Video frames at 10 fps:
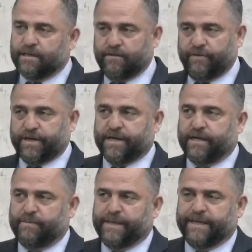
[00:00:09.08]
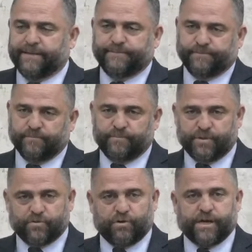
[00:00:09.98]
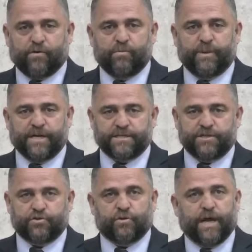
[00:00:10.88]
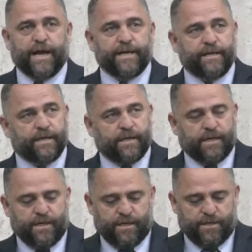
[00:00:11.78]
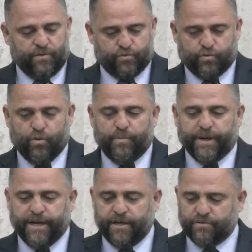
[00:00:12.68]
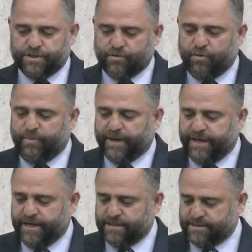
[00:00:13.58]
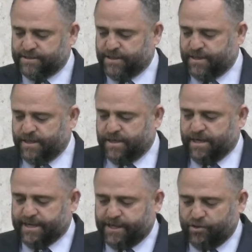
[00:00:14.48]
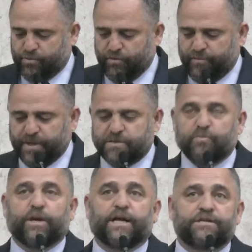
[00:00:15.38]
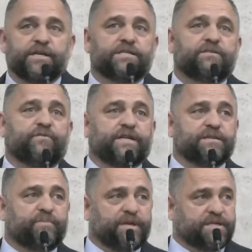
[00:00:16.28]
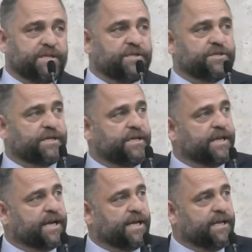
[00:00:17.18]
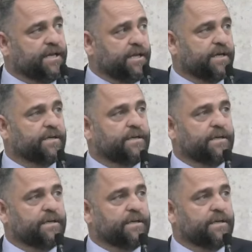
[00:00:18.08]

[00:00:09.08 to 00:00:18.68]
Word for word: TV Câmara, o pessoal que acompanha a gente online e os companheiros e companheiras aqui do Movimento de Moradia que se fazem presente aqui na galeria.